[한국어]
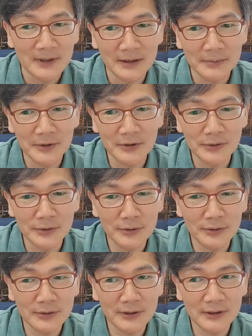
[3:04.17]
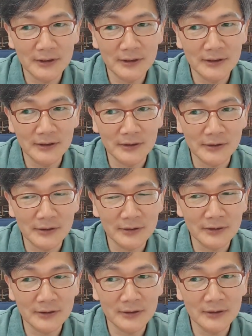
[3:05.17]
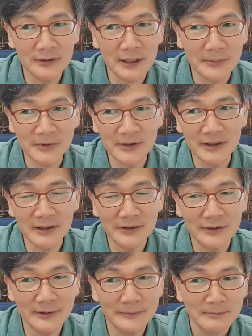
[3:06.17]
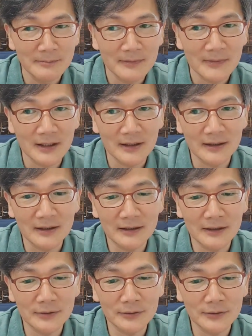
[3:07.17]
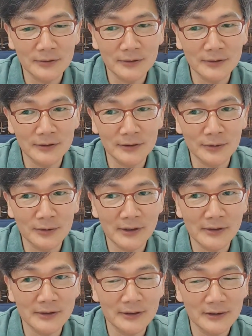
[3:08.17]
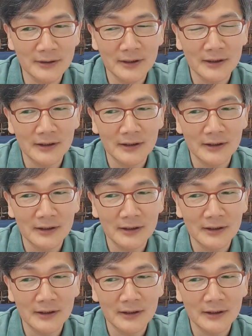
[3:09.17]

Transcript: 다른 민족의 여성들을 납치해서 강간하고 그를 통해서